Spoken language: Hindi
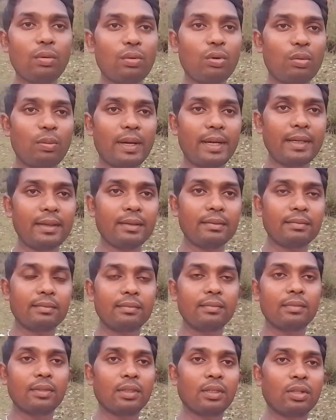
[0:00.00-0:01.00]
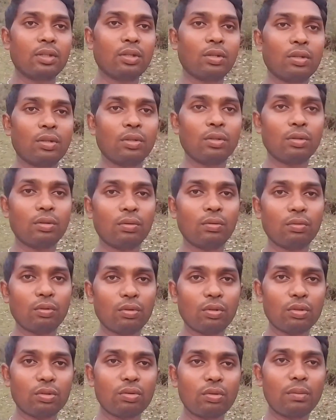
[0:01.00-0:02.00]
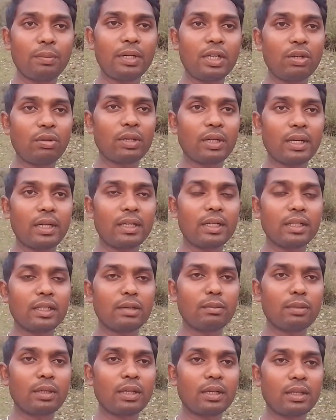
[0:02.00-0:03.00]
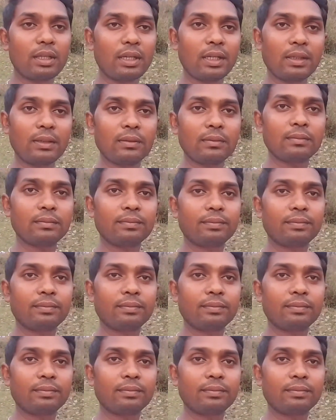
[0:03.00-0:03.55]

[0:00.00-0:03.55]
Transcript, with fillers: गुड बाय तो दोस्तों वीडियो का यही ख़त्म करते हैं